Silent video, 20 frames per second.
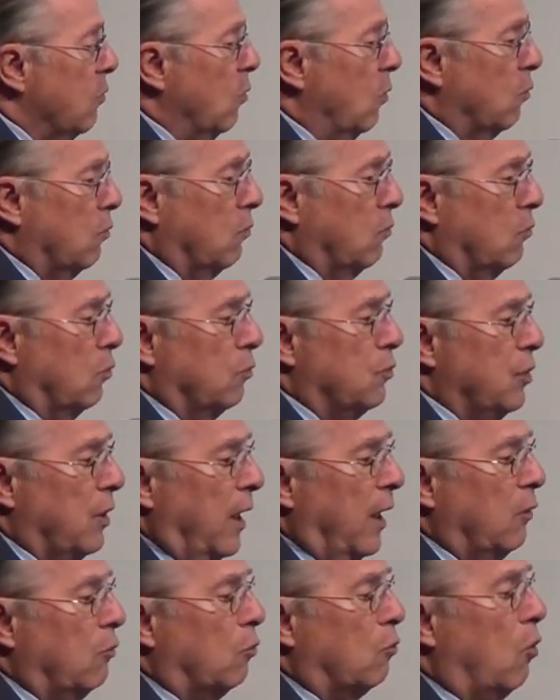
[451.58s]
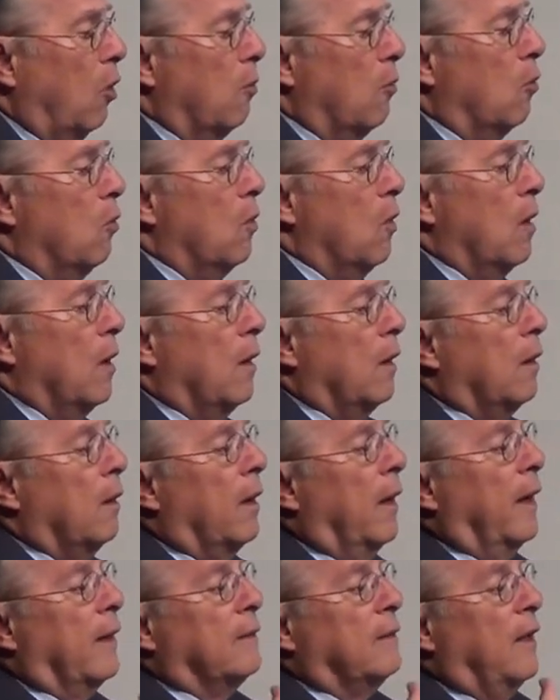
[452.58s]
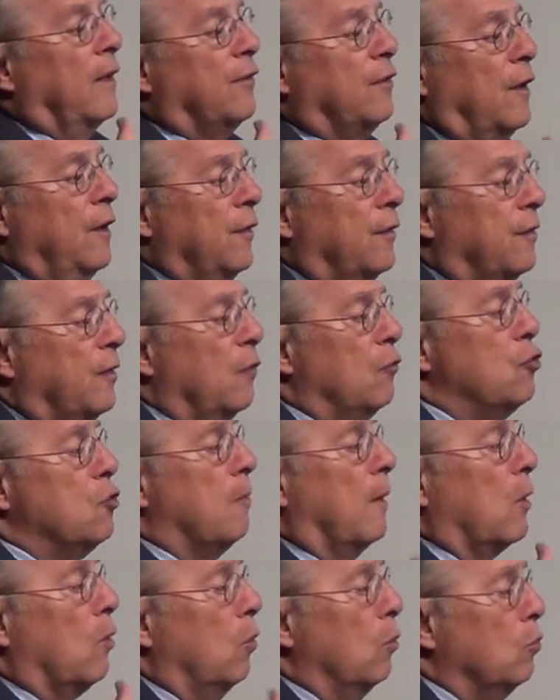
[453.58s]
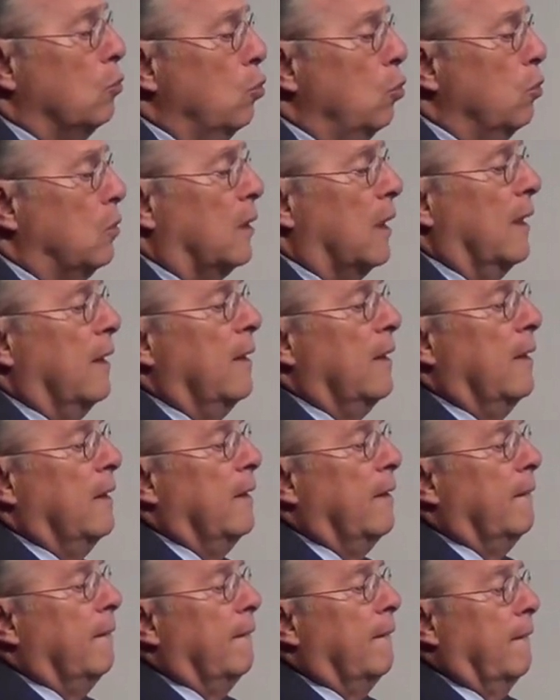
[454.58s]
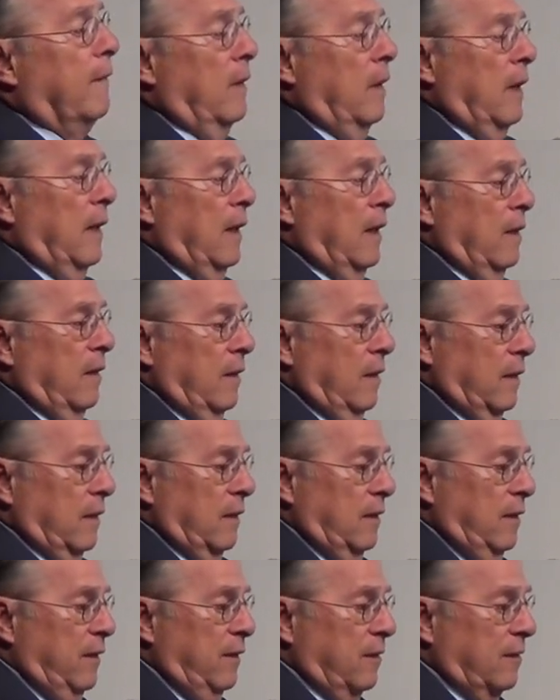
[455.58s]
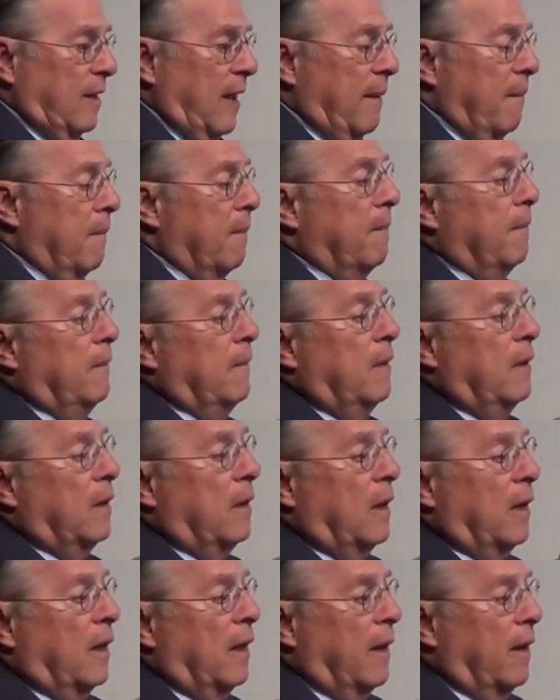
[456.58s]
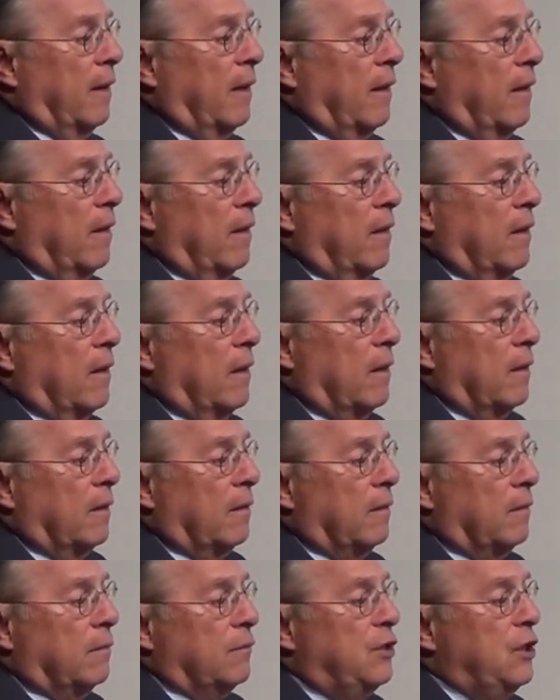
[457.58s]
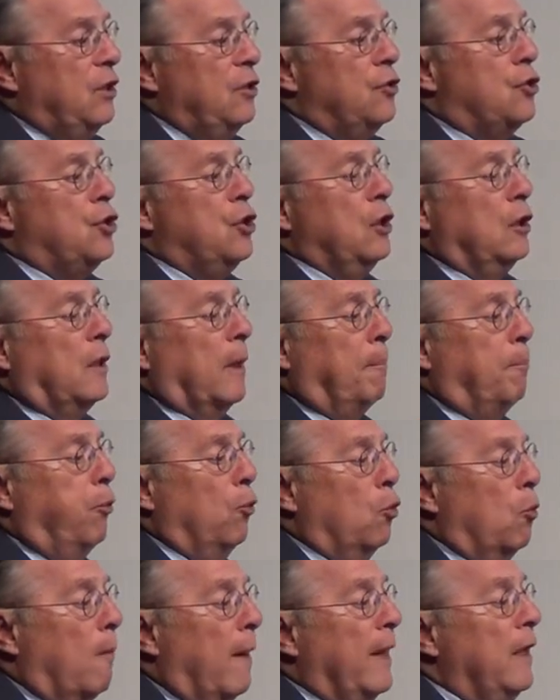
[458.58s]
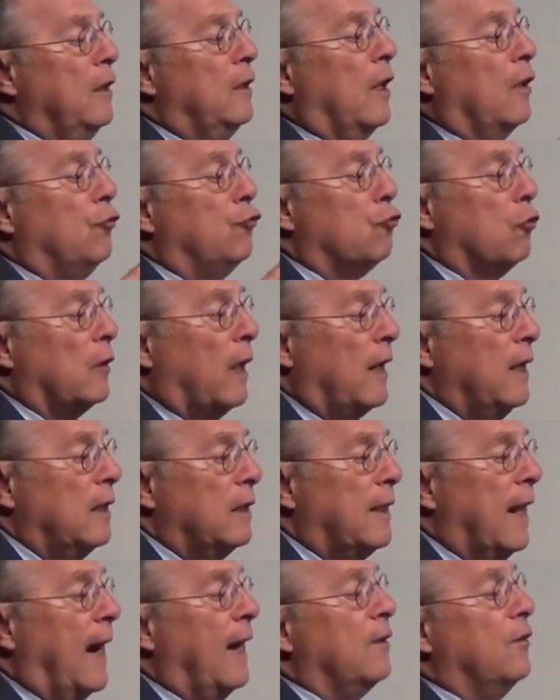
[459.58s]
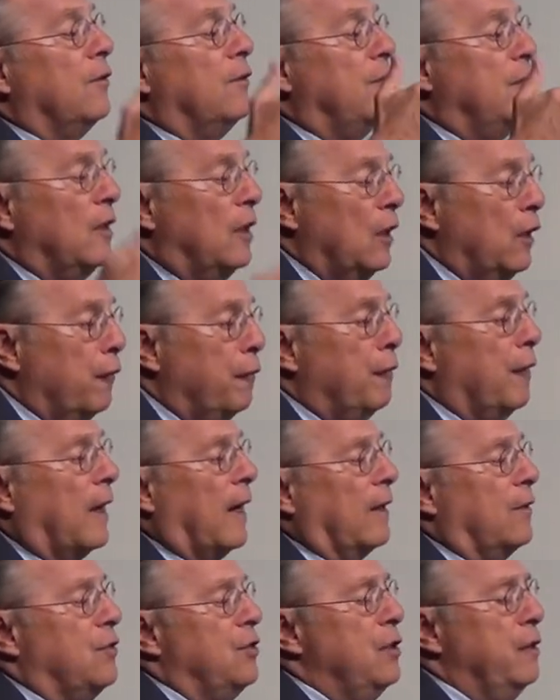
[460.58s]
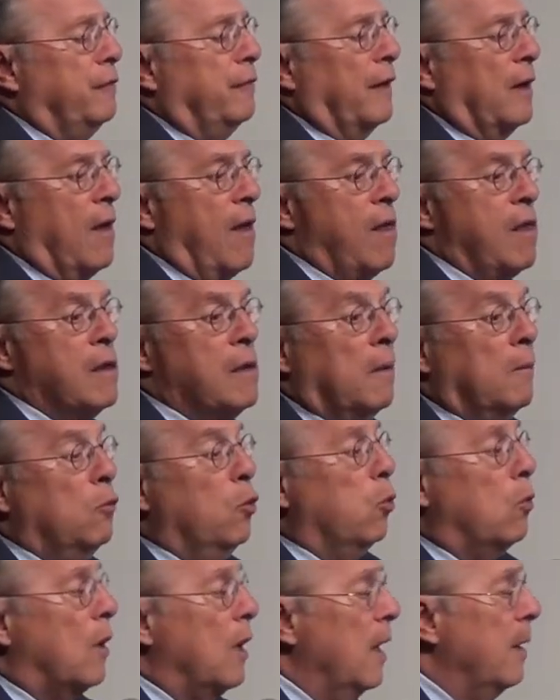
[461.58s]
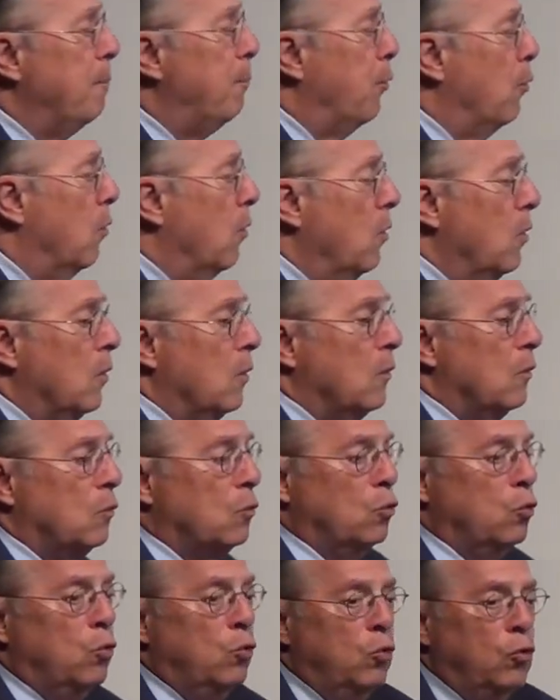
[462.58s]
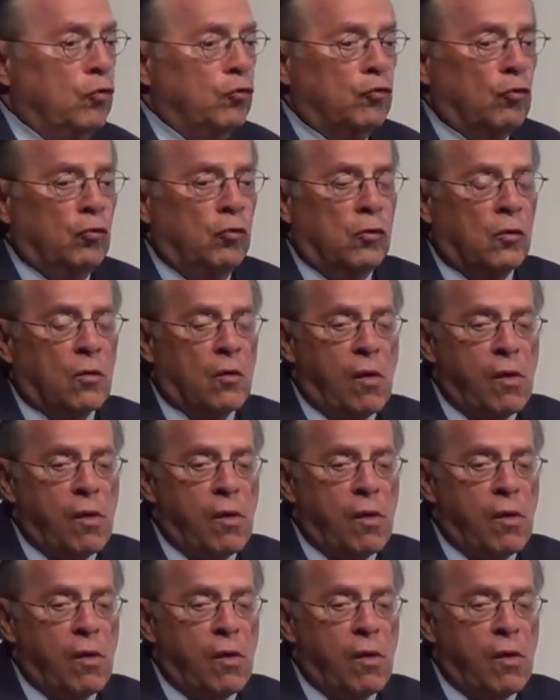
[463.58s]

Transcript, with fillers: do, do direito como eh, descrição de uma conduta é, que está é, dirigida por uma intencionalidade significativa no campo do uso